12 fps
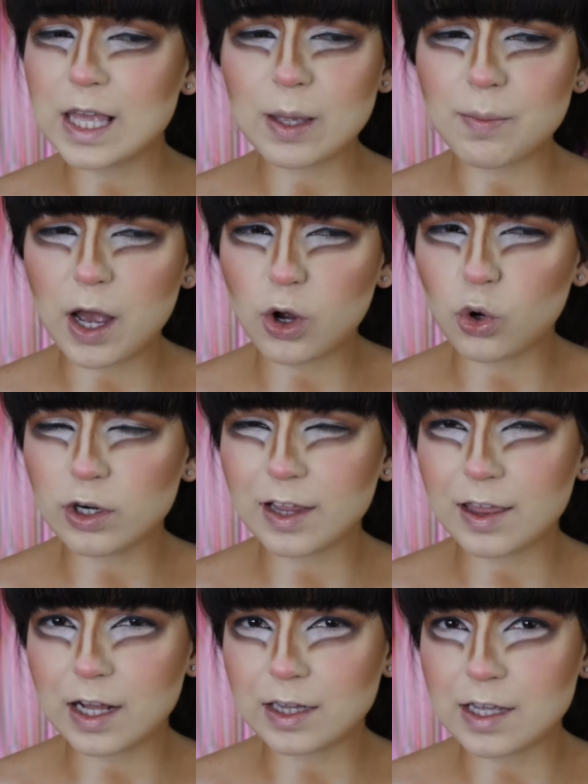y me
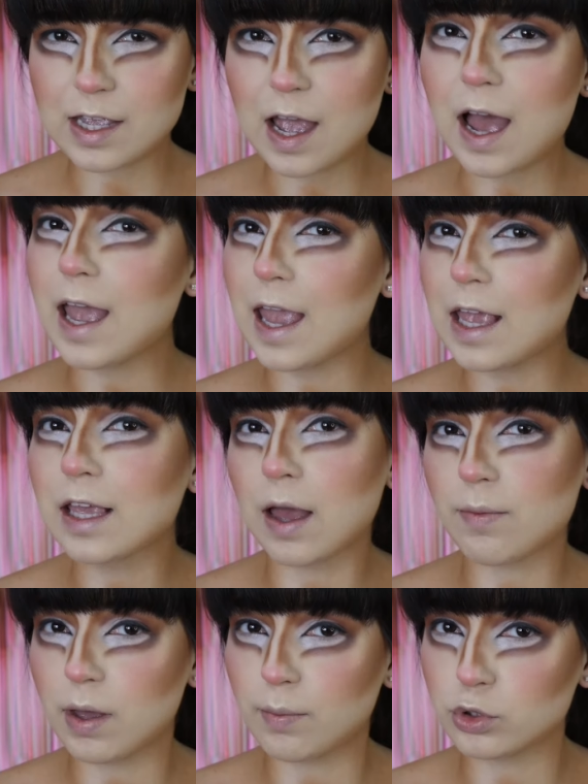acordé del día en
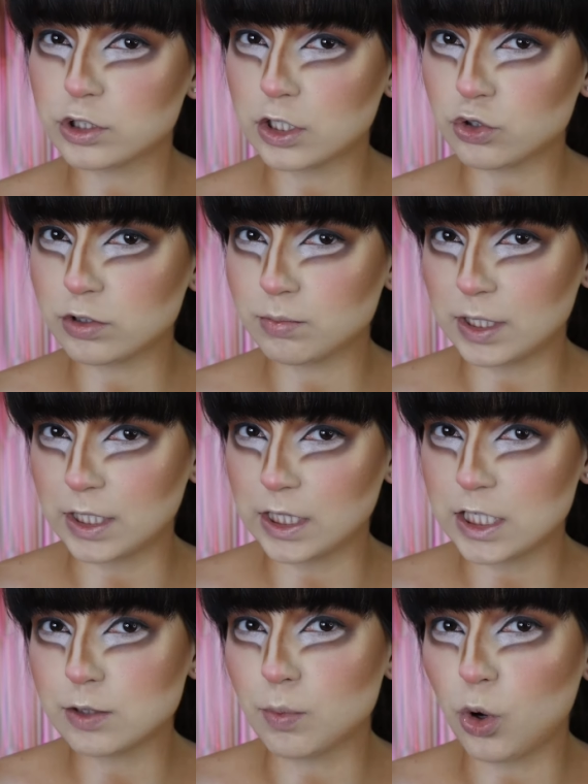que habíamos hecho
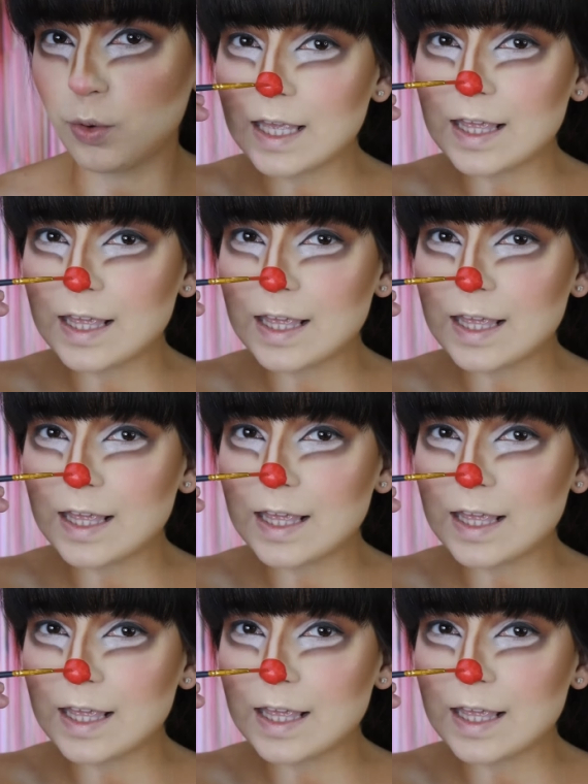espiritismo